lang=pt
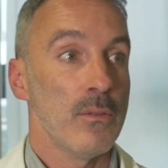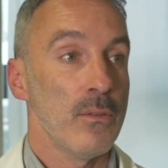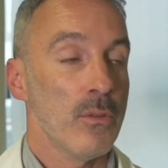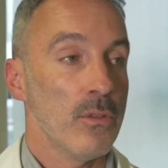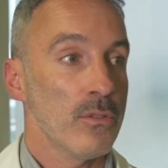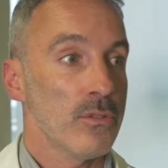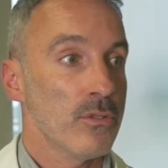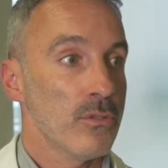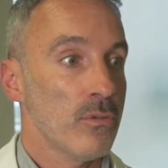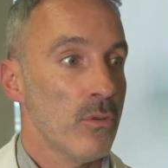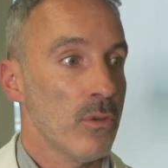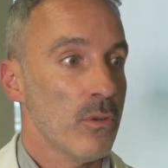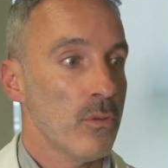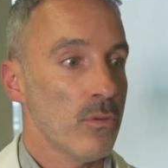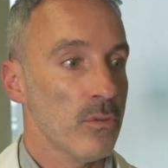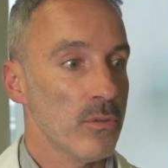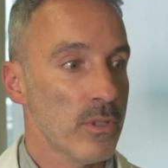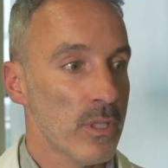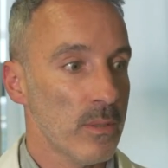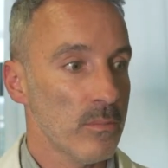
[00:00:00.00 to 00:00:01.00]
nós não
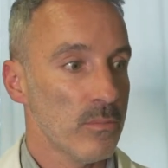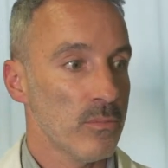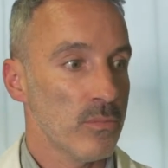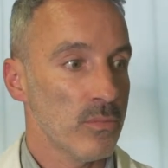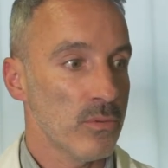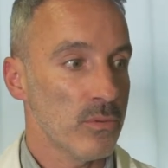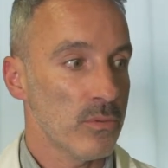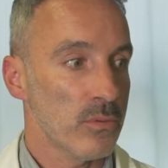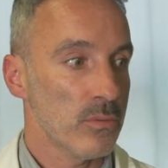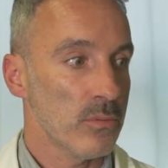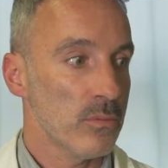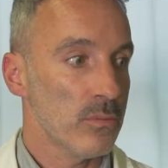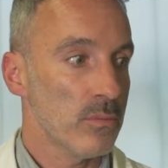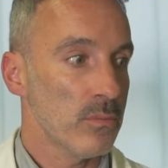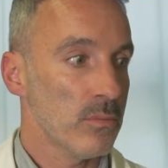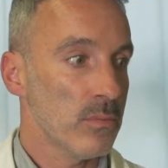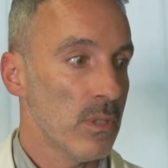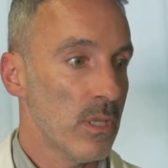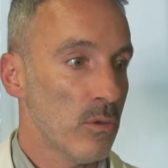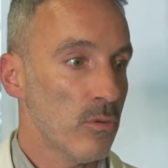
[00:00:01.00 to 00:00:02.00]
encontramos,
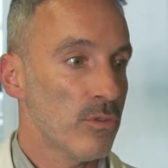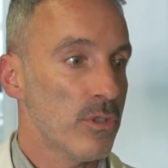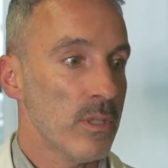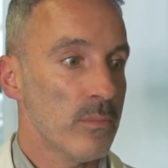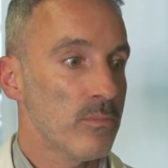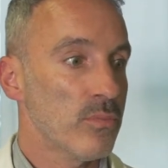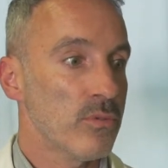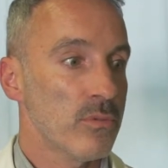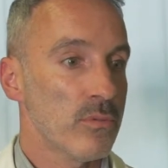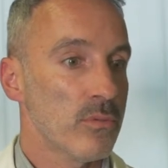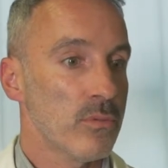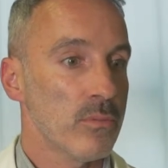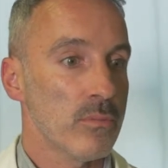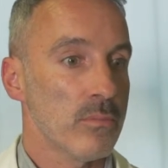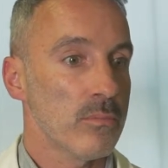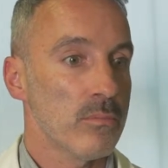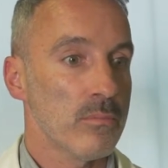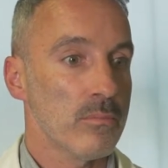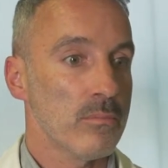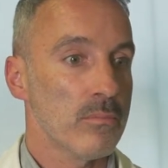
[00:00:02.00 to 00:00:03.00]
encontramos,
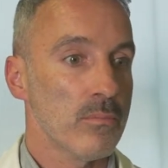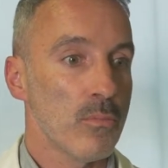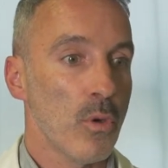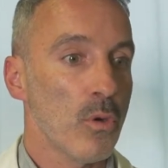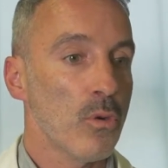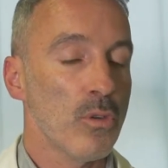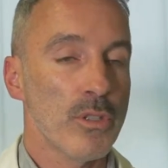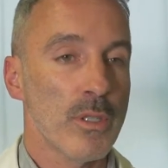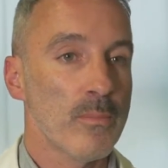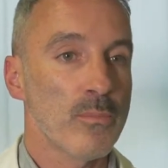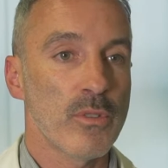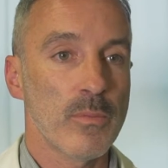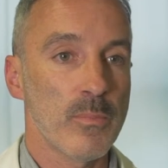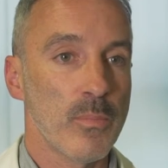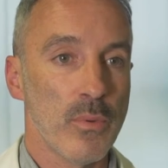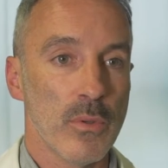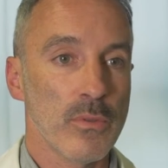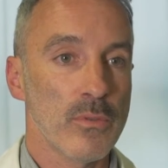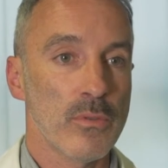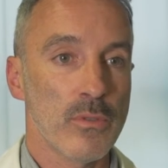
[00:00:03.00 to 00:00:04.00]
não encontramos
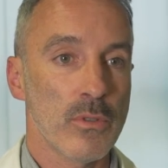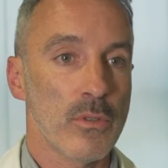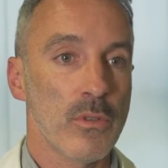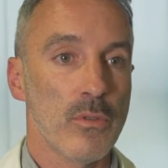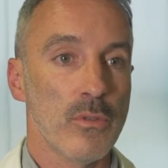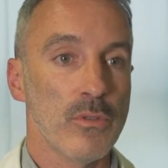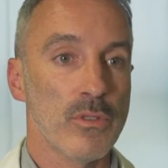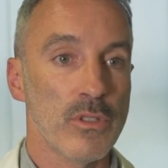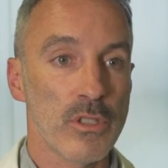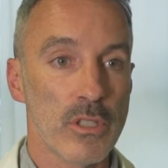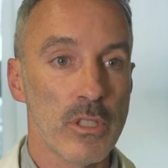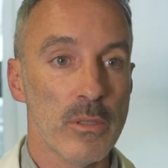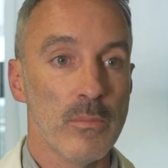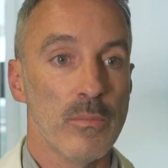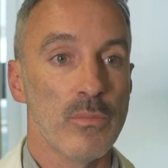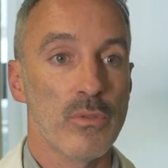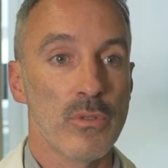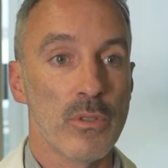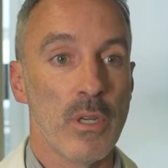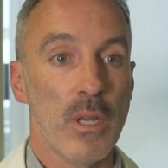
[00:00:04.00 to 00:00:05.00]
pontos que
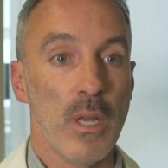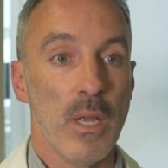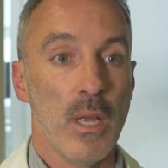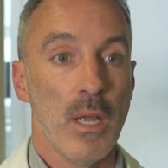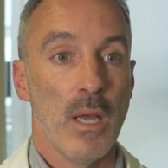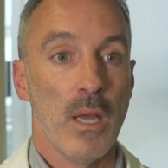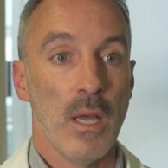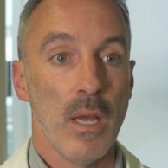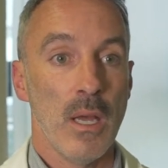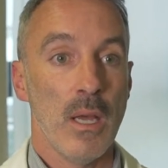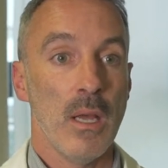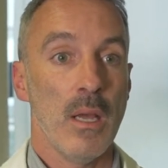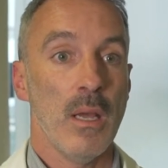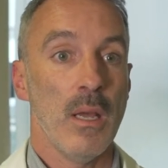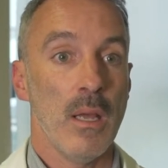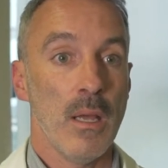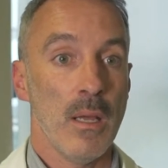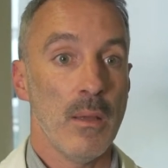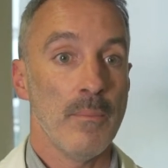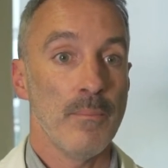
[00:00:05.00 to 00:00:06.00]
conseguimos
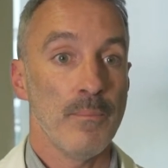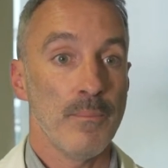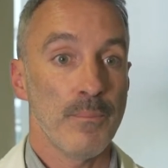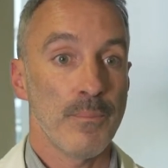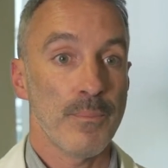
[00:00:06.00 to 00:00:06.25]
ah, ah,